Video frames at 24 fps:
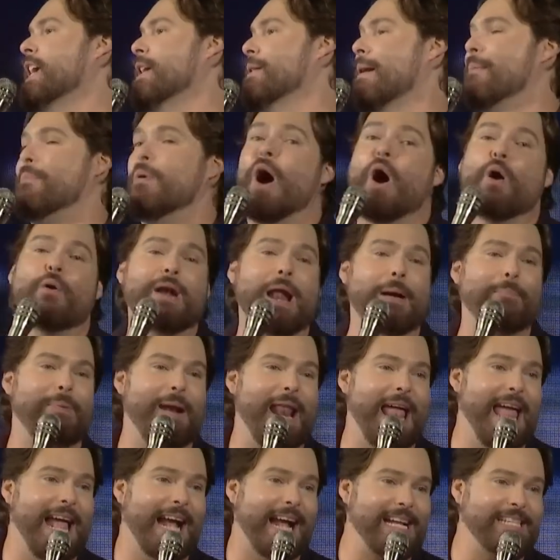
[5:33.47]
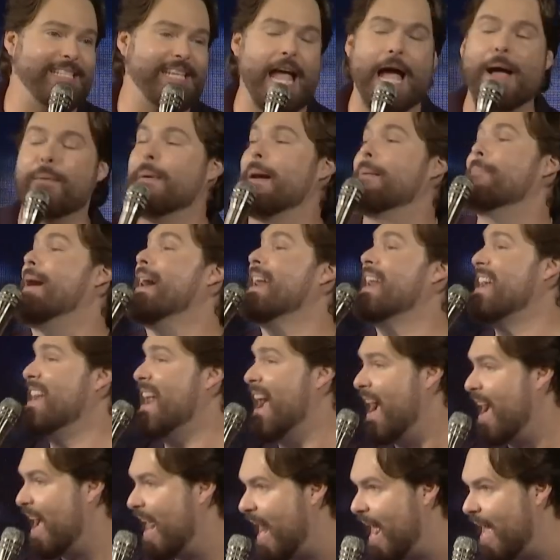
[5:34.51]
íbamos a una playa que se llama
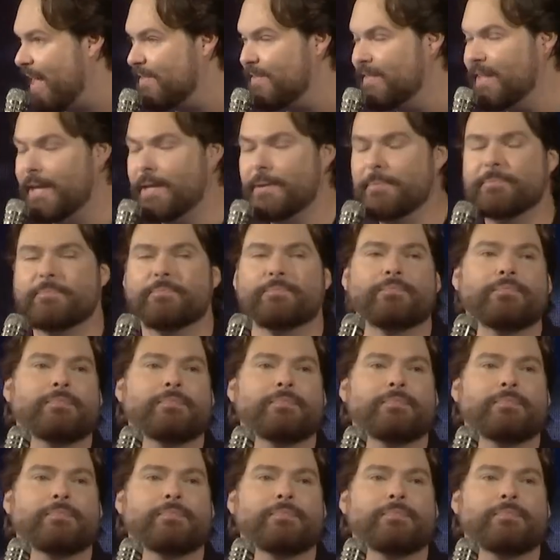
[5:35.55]
Marina Grande,